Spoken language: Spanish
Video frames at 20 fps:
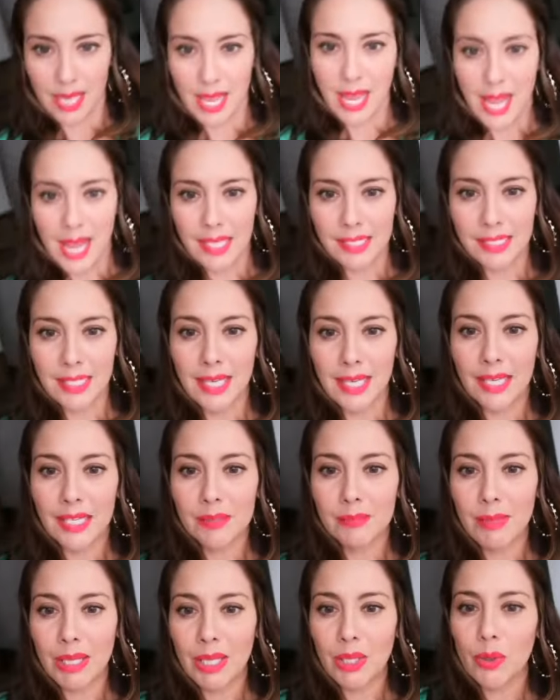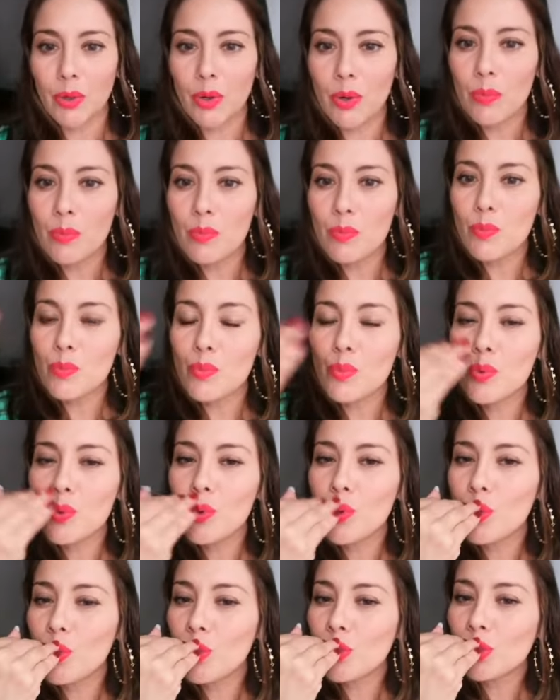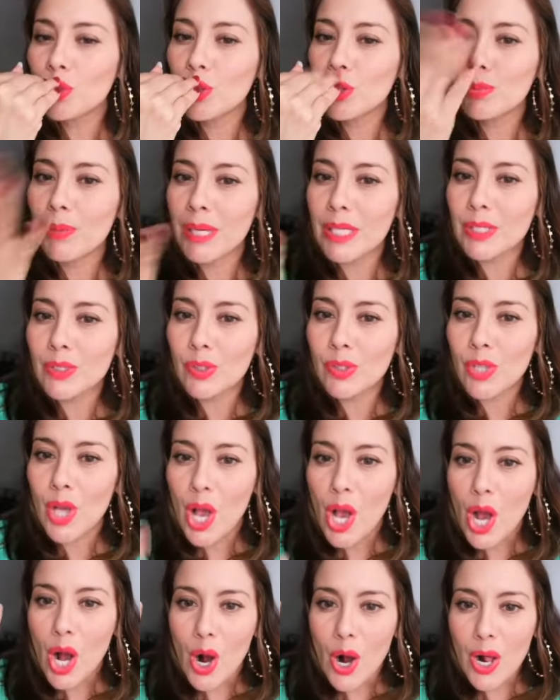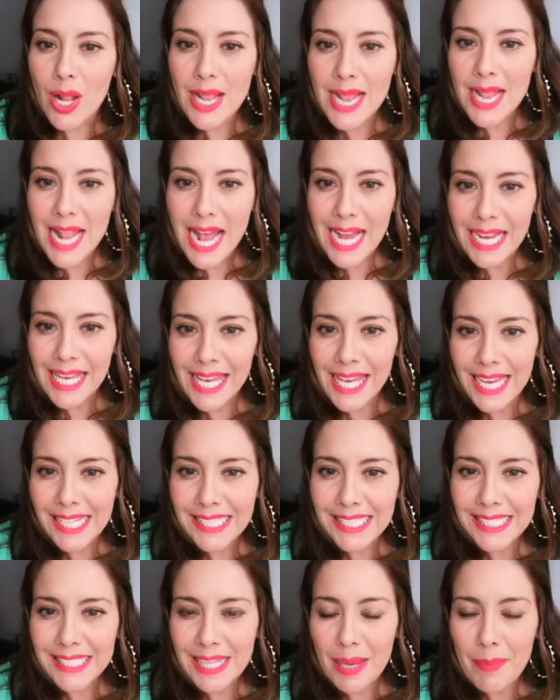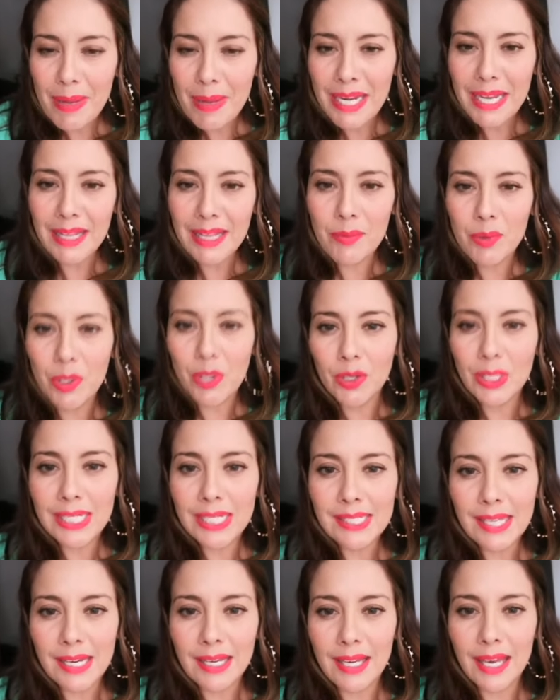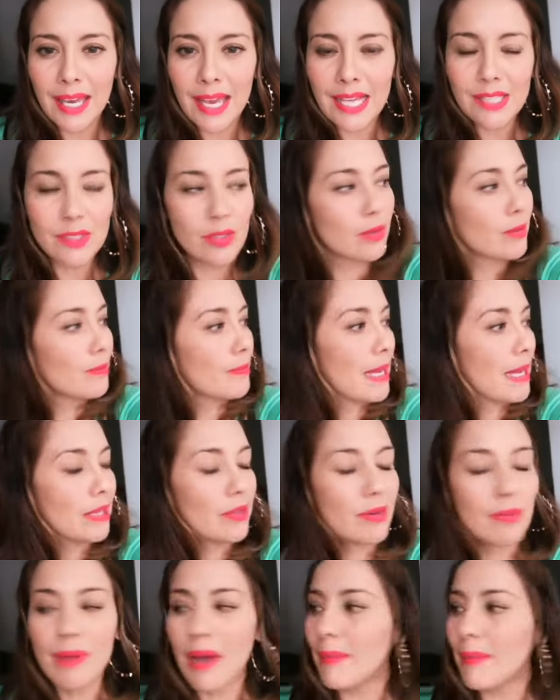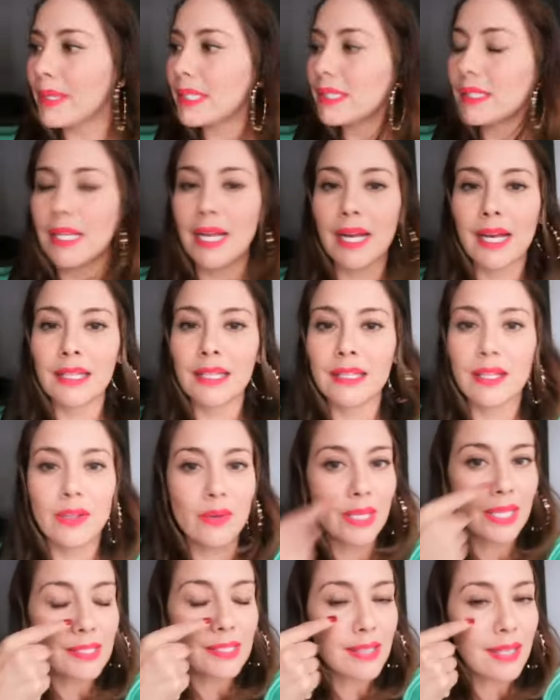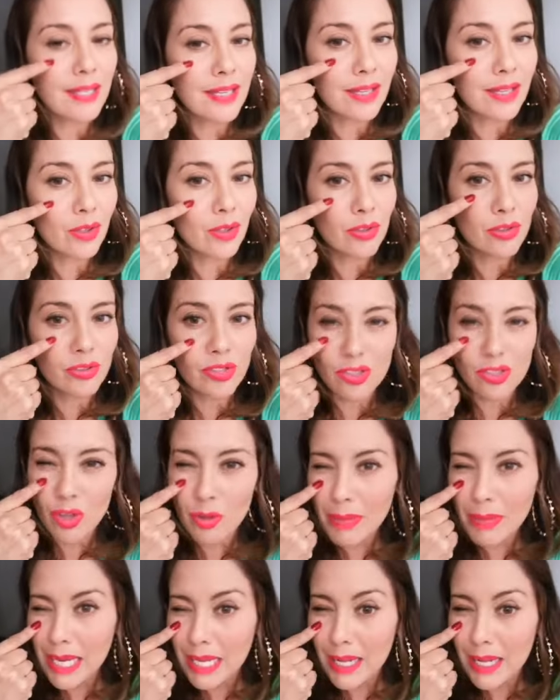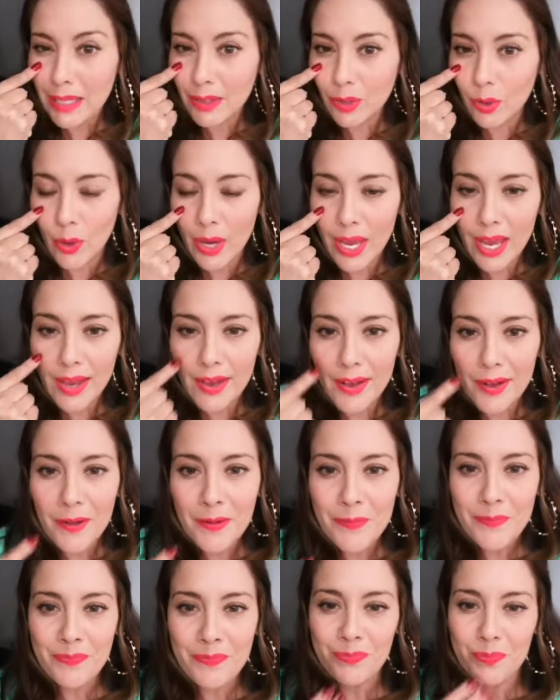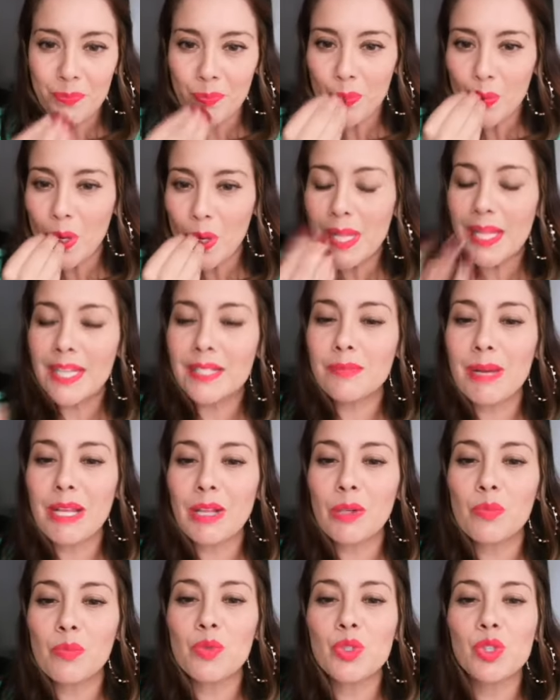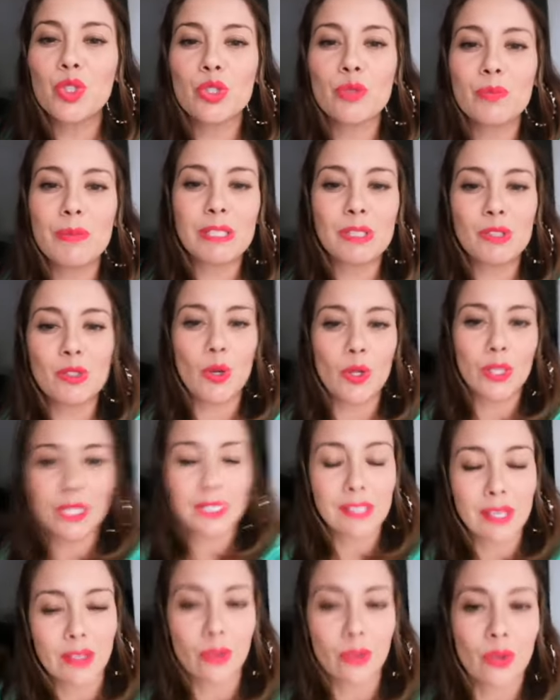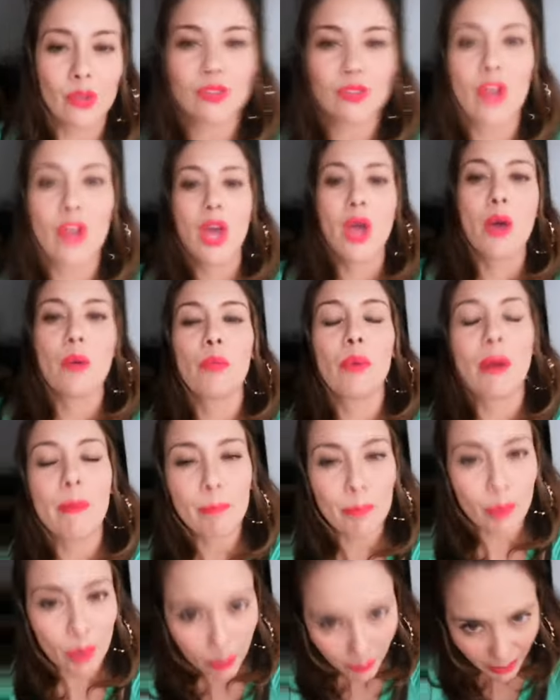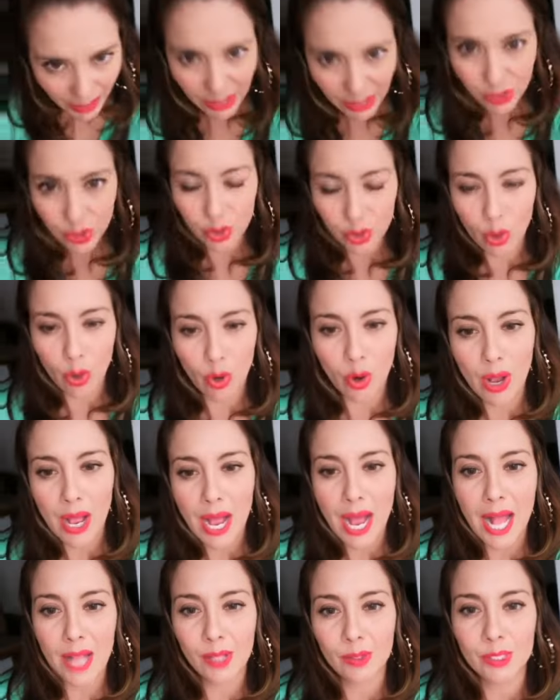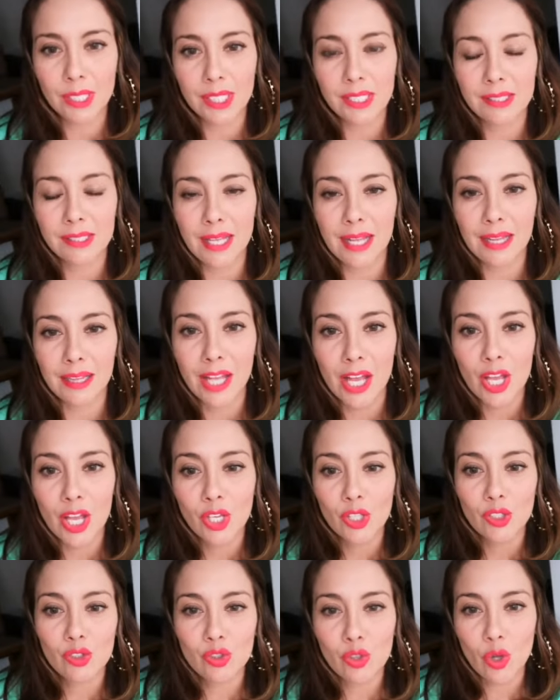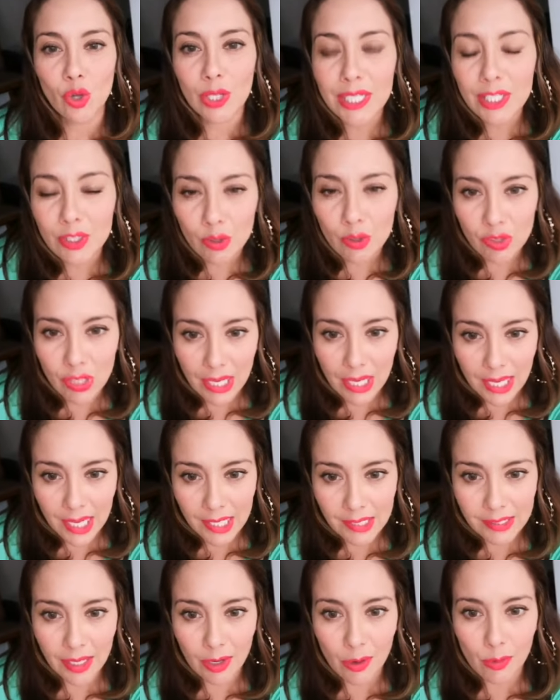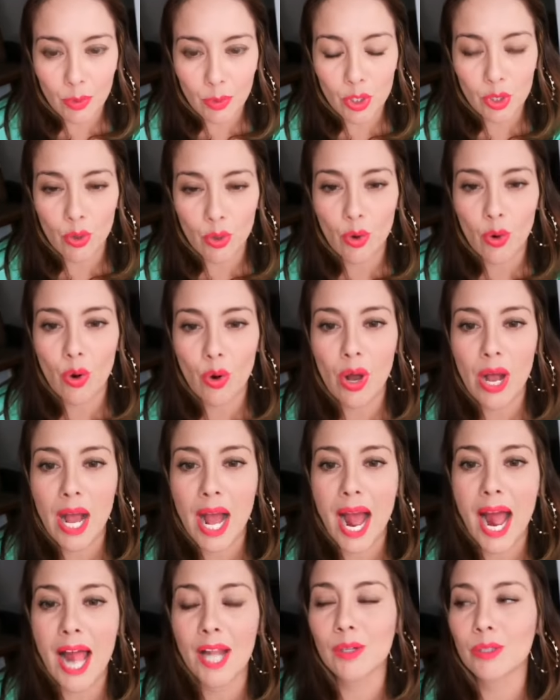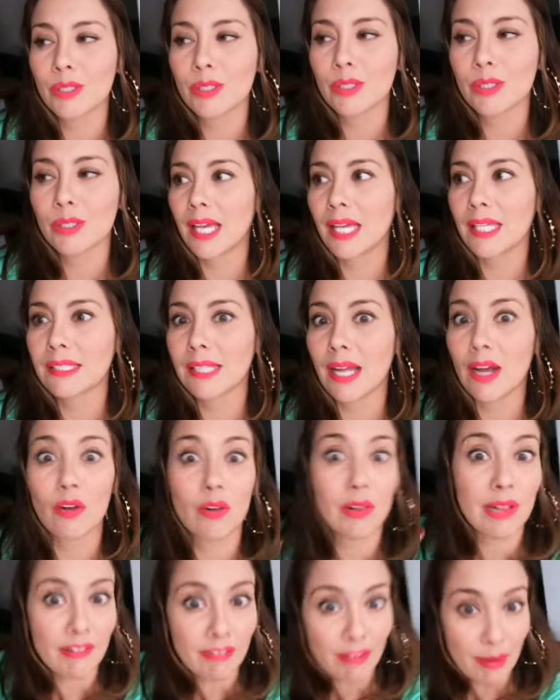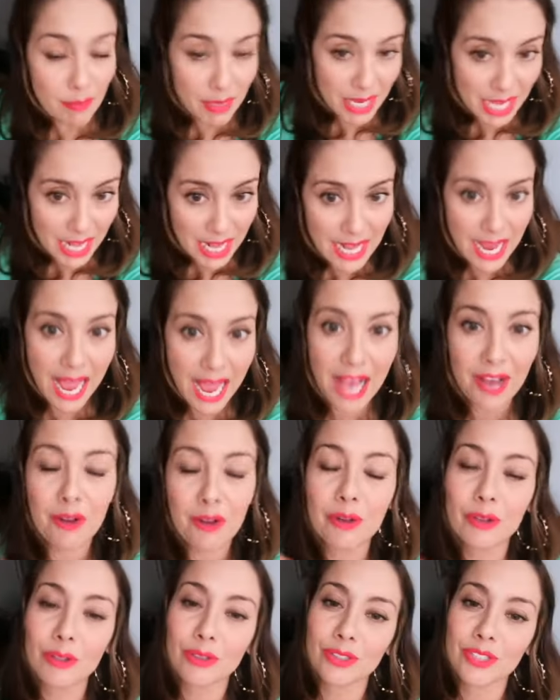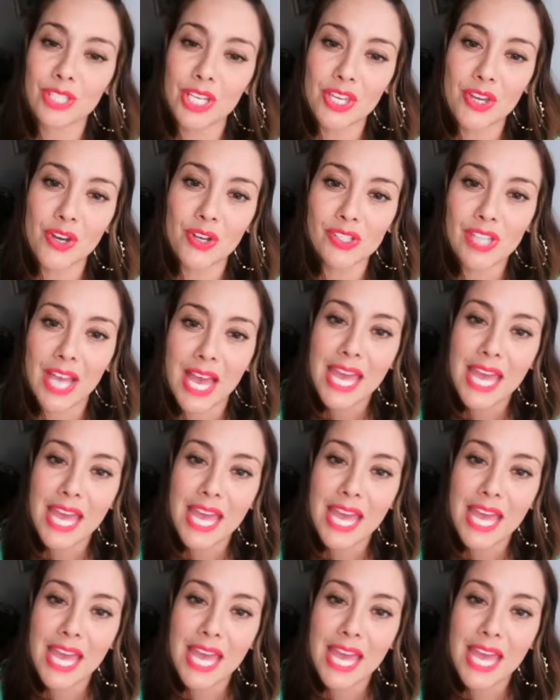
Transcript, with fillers: Así que les mando muchos besos. Hola, ¿qué hace Mariana Morones aquí asomándome a ver si la gente no anda saliendo? Los estoy vigilando, ¿eh? Les mando muchos besotes a todos. Buen provecho a los que están solitos en casa como yo, a los que están con la familia, con los niños.